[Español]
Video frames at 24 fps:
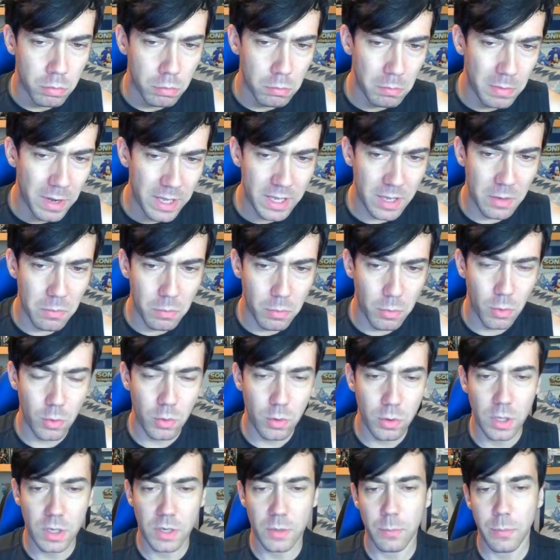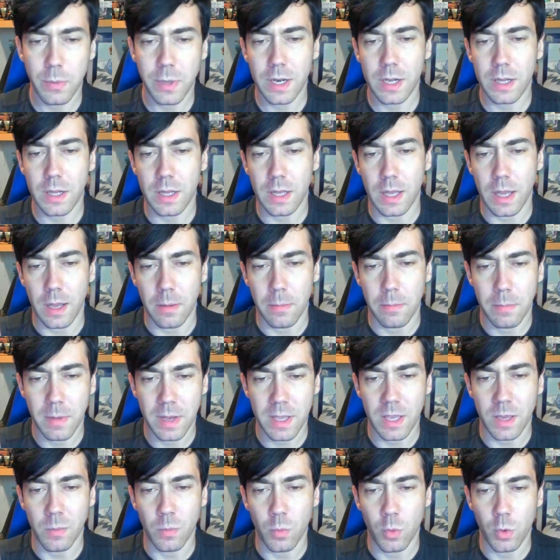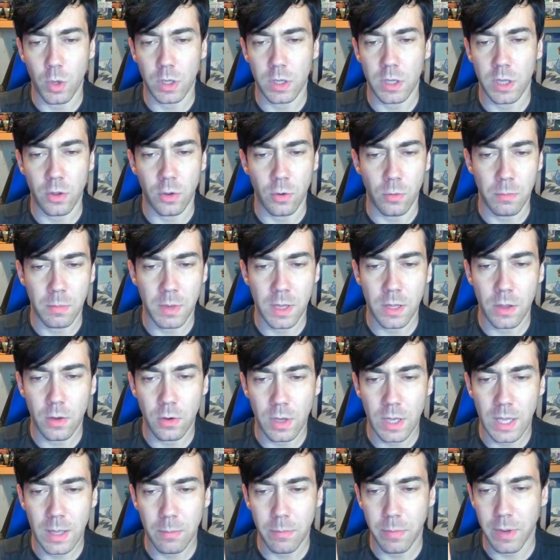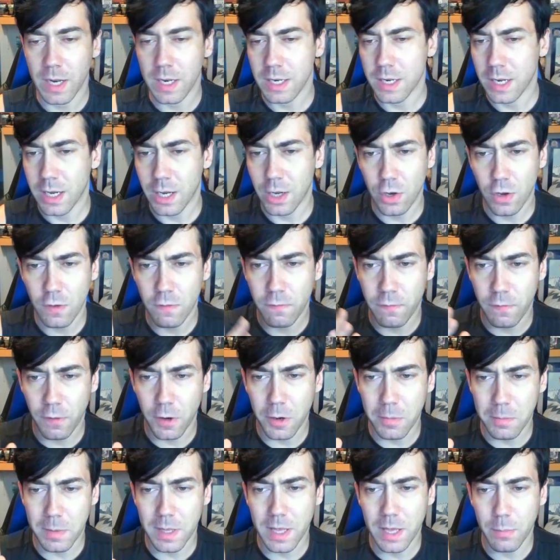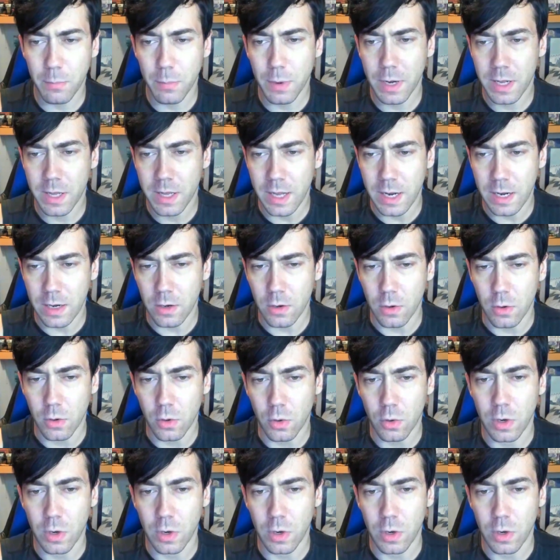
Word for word: Majin Buu no despierta. Majin Buu está dormido y parece que no hay forma de despertarlo.